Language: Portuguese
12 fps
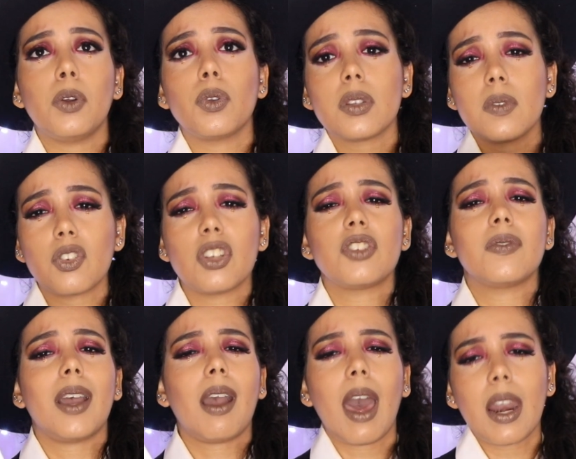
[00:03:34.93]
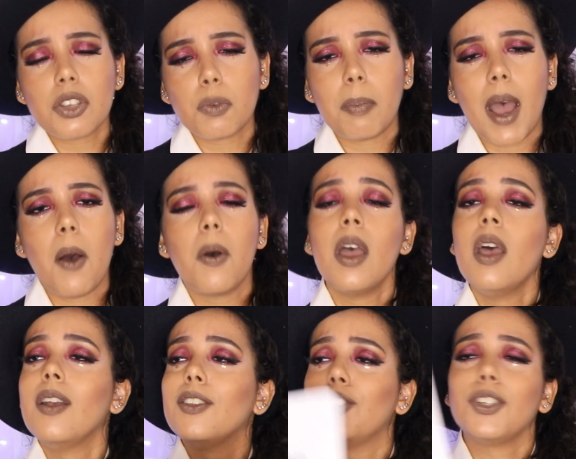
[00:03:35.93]
Inclusive, eu já tive a cara de pau
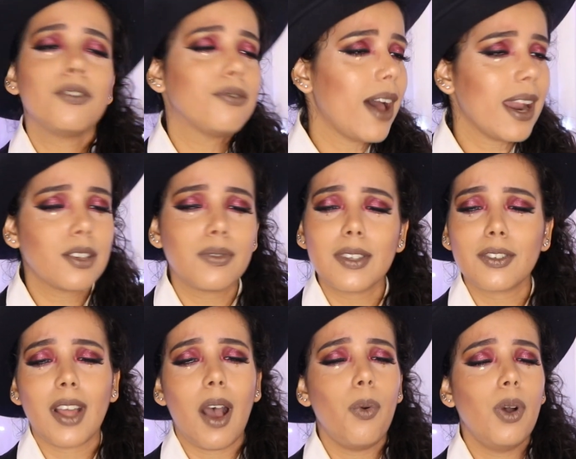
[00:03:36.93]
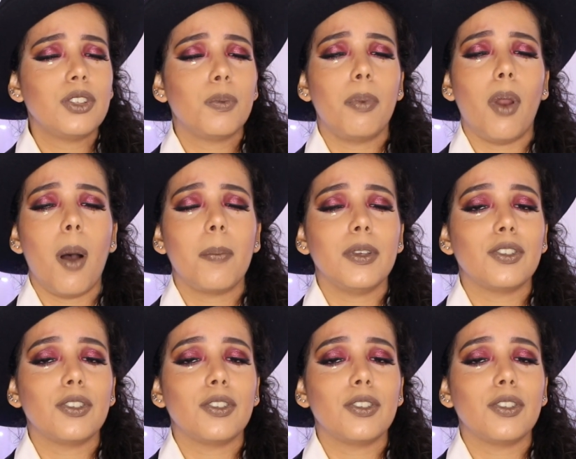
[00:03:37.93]
de ir várias vezes na rua de plop,